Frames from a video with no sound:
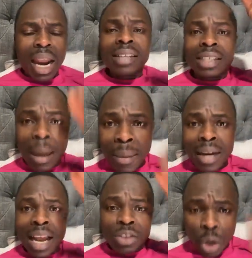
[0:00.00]

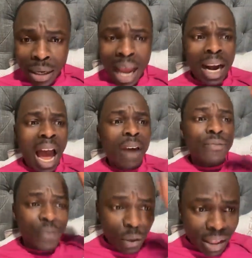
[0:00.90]
L'Assemblée nationale
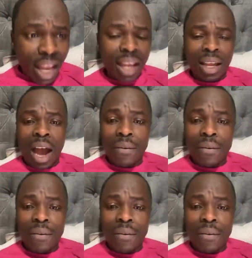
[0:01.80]
a voté